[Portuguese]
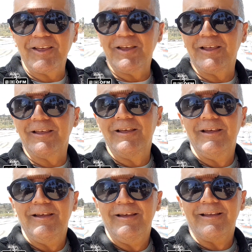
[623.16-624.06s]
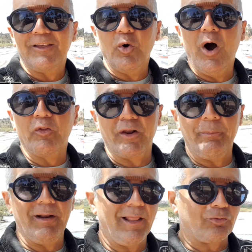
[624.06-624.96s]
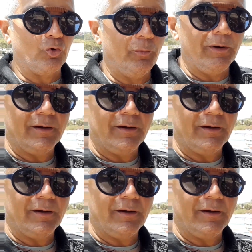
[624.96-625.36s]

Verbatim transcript: que, que honrar o trabalho da turma.